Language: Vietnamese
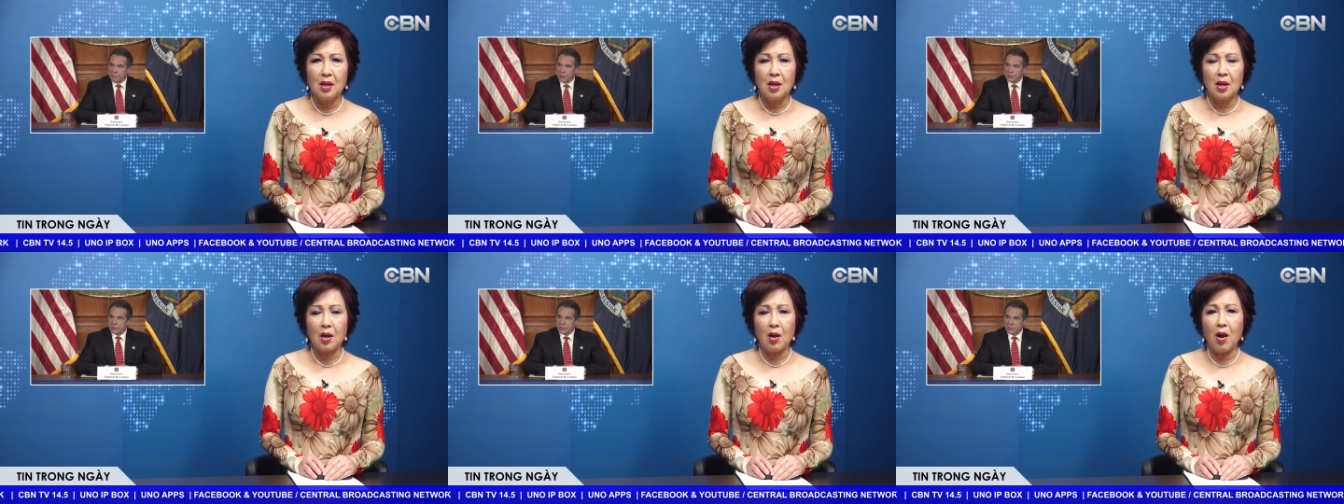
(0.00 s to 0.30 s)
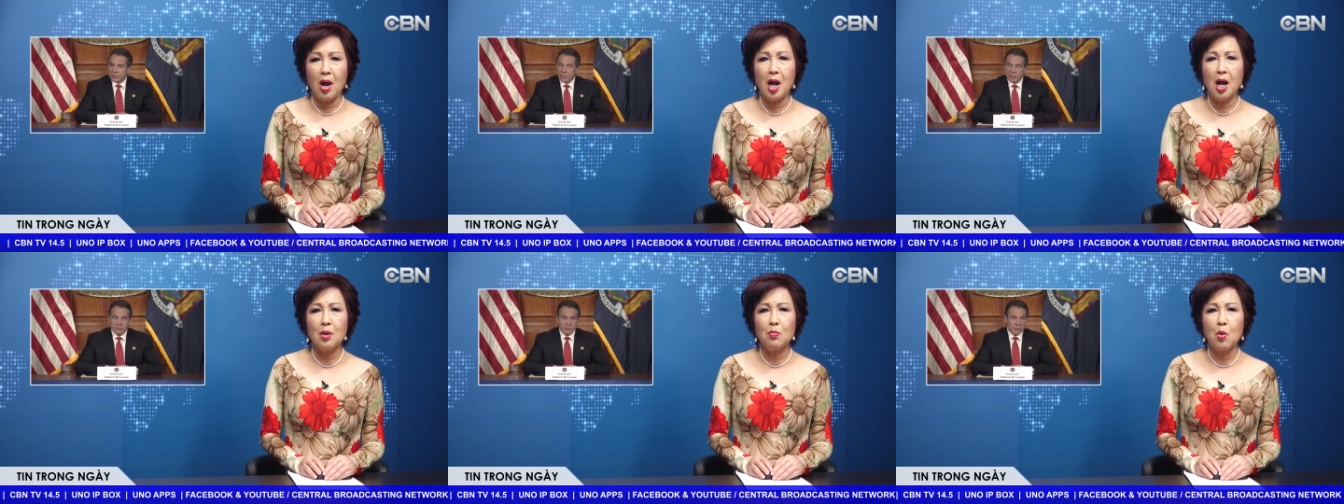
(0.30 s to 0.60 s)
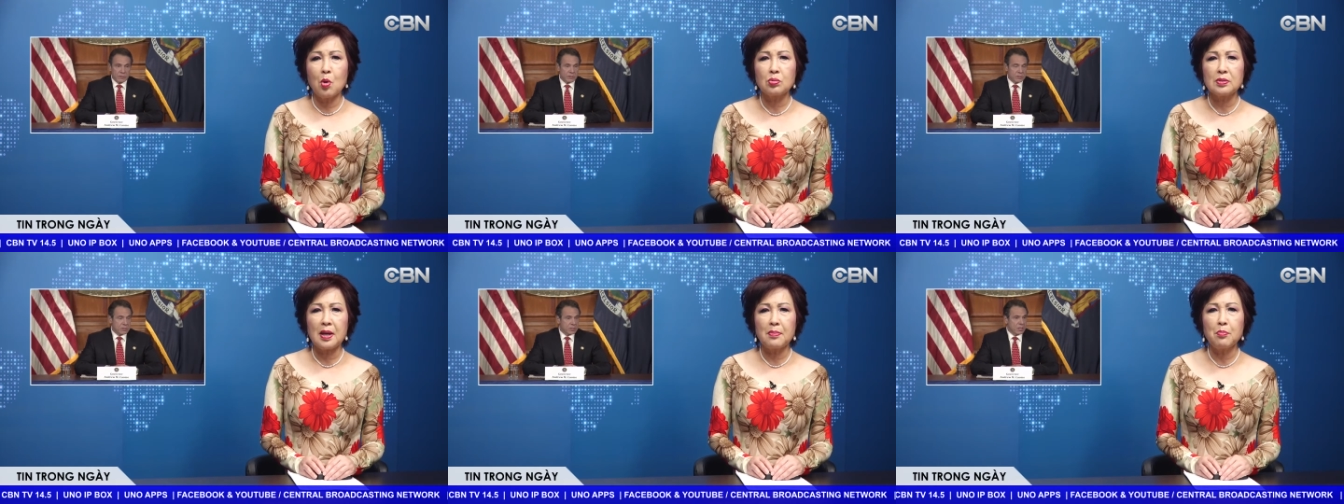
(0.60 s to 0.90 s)
có hơn
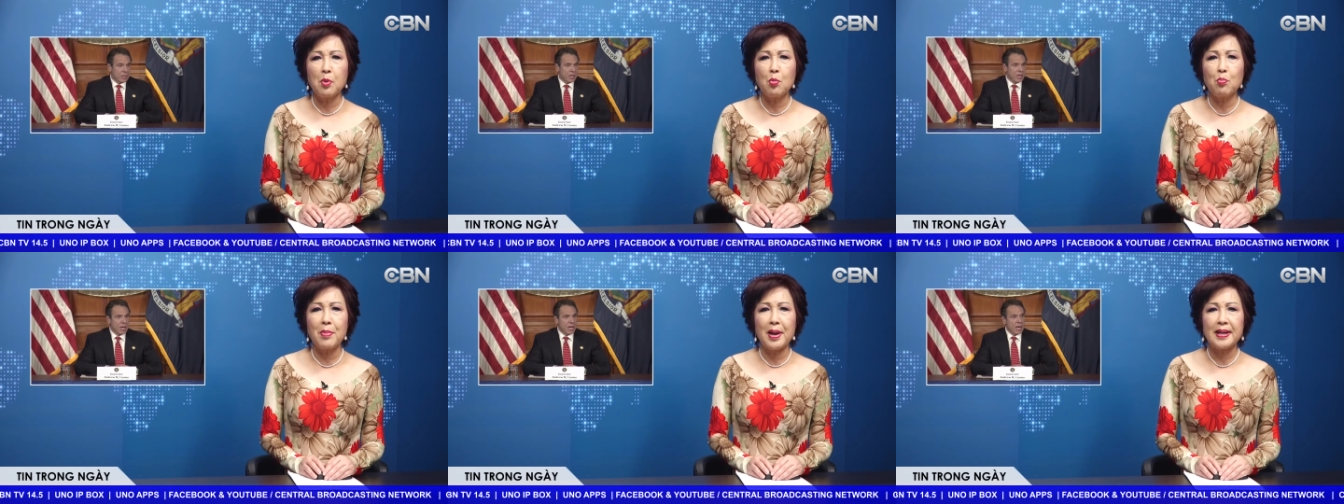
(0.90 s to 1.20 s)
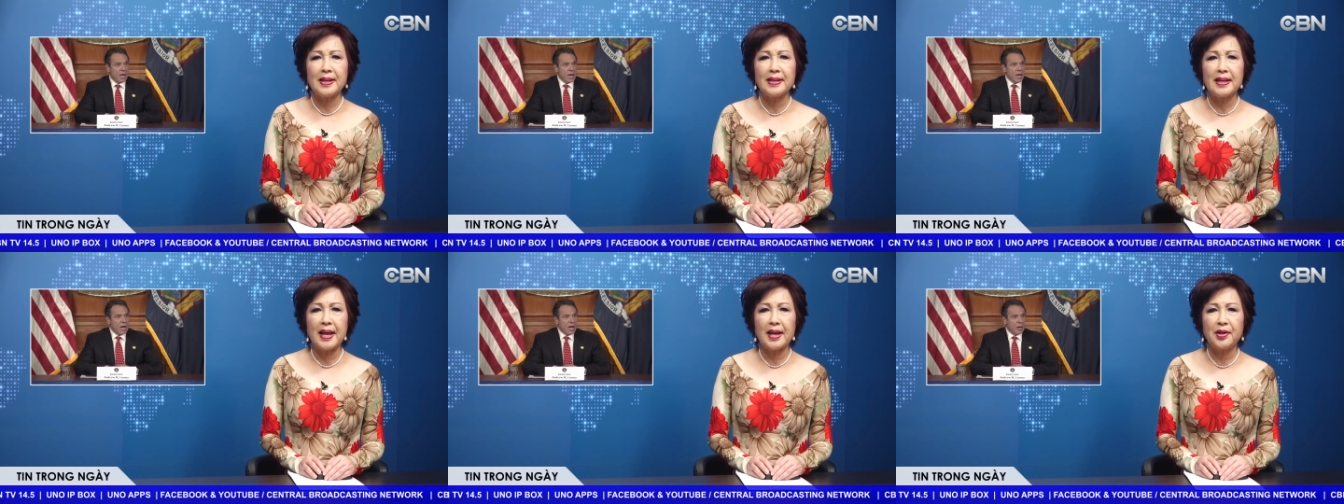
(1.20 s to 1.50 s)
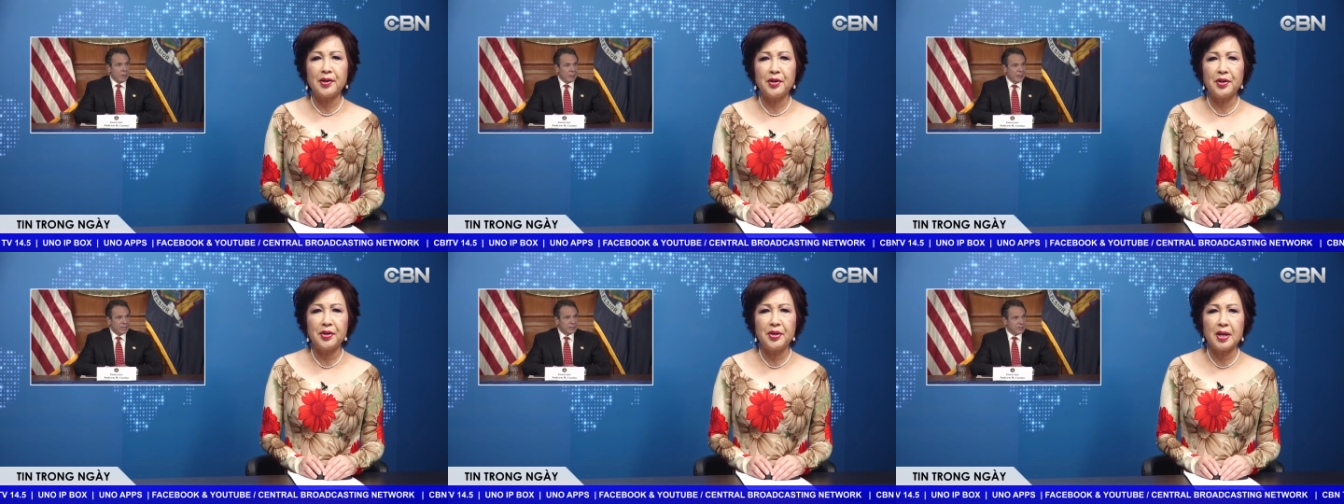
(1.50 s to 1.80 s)
147.000
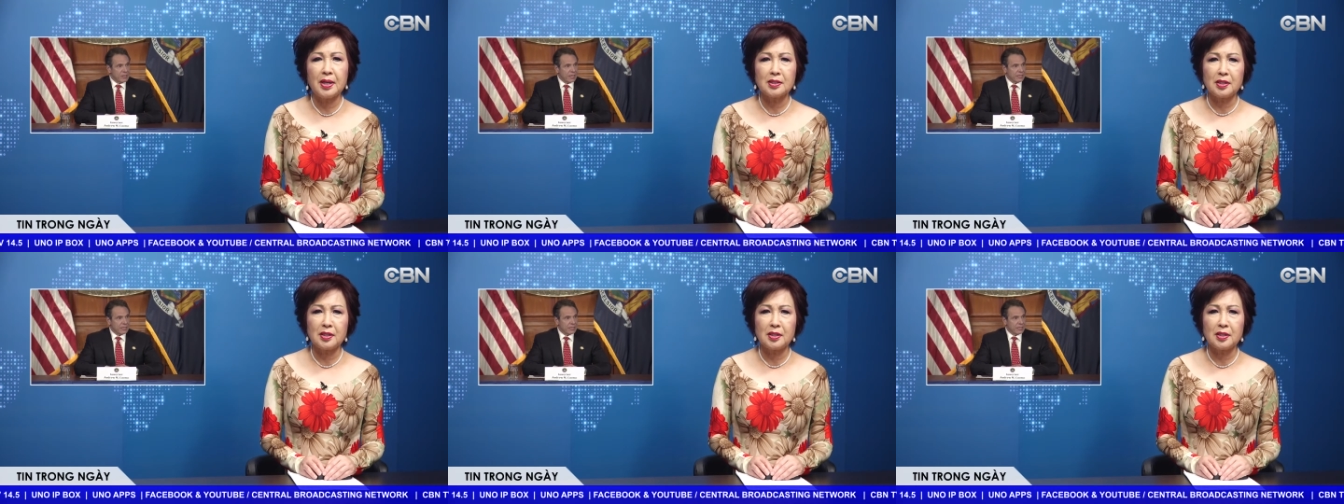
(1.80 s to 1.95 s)
người dân